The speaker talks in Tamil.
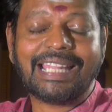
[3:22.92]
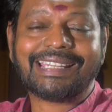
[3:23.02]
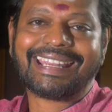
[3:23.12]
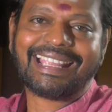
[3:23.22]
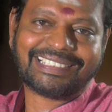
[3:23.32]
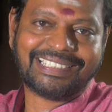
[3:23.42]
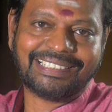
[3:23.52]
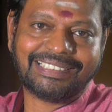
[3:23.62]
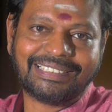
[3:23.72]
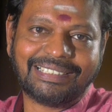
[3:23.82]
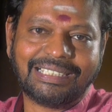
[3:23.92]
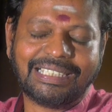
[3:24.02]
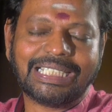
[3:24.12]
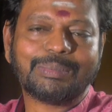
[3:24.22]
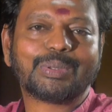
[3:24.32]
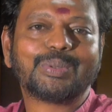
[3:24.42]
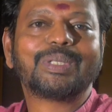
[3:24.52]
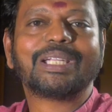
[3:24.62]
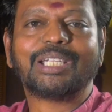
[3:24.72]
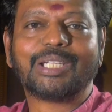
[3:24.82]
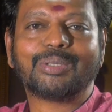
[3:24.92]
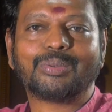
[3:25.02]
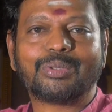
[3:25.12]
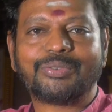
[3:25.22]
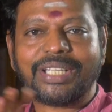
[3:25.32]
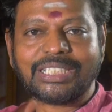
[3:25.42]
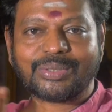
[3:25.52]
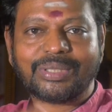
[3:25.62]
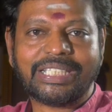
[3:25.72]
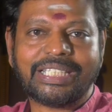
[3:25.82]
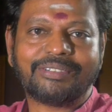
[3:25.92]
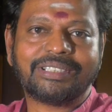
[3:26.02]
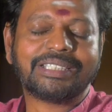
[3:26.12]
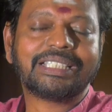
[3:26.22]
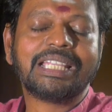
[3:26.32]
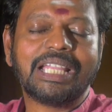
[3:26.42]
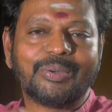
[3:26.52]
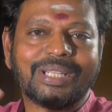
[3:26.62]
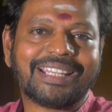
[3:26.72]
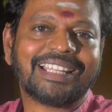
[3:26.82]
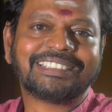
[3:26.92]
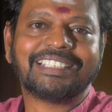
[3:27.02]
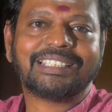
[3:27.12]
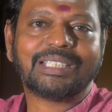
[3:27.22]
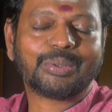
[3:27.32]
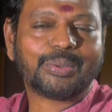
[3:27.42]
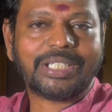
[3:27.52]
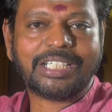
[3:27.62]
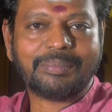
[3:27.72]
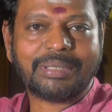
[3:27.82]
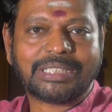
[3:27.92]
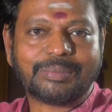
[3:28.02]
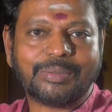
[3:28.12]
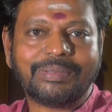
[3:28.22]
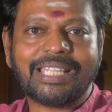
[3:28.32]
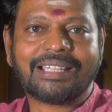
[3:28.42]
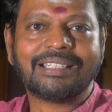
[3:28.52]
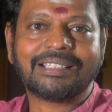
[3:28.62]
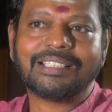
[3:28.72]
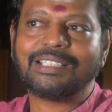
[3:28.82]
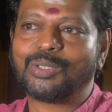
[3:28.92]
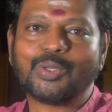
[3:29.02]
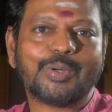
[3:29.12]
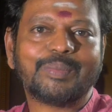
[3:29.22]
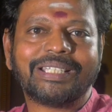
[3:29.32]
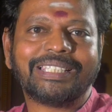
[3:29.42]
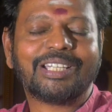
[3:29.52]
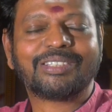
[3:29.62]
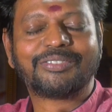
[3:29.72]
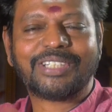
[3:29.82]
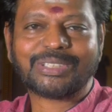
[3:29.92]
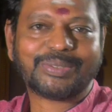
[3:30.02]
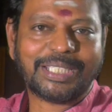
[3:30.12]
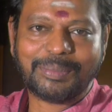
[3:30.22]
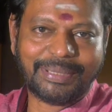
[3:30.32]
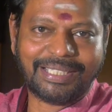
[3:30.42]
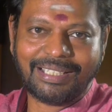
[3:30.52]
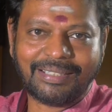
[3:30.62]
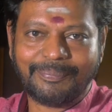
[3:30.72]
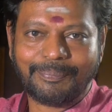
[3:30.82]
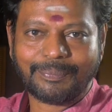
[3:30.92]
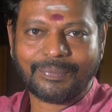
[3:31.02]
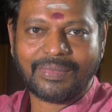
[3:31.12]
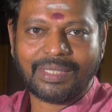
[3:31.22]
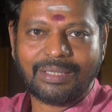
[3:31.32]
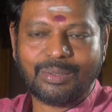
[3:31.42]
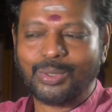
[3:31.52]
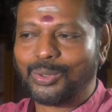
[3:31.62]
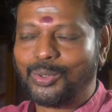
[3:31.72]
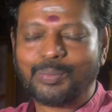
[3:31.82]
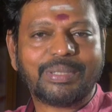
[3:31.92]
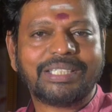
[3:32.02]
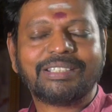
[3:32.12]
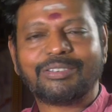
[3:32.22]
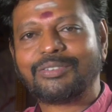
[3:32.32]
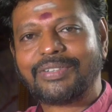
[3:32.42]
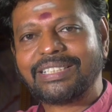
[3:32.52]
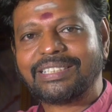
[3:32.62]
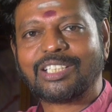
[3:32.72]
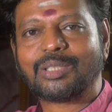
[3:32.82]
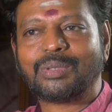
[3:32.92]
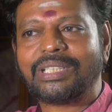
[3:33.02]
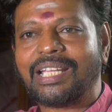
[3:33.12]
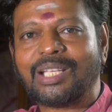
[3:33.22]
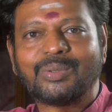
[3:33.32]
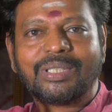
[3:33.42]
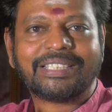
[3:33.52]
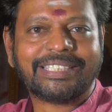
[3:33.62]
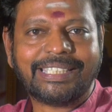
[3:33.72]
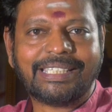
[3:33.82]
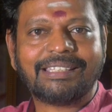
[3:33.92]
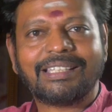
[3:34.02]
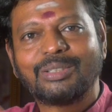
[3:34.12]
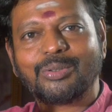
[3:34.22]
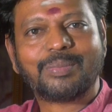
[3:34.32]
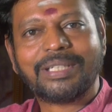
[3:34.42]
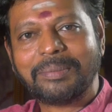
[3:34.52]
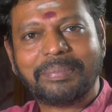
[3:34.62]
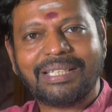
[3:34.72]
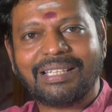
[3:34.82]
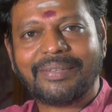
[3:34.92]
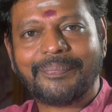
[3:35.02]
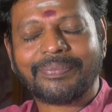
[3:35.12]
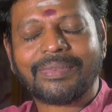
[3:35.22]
அட்ராக்ஷன் நம்ம கூட நிற்கணும் உங்கள் ஃப்ரெண்ட்ஸ் கூட நீங்கள் வந்து ஒரு அட்ராக்ஷன் இருந்தால் தான் கூட நின்று பேச முடியும் நீங்கள் கடுன்னு கோவமாக இருந்தீங்கன்னா உங்கள் ஃப்ரெண்ட்ஸ் கூட இருப்பீங்களா ஒரு குரூப்பாக நீங்கள் உங்கள் ஃப்ரெண்ட்ஸாக இருக்கும்போது யாராவது ஒருத்தங்க திட்டிகிட்டே இருந்தால் அந்த குரூப்பில் நிற்பீங்களா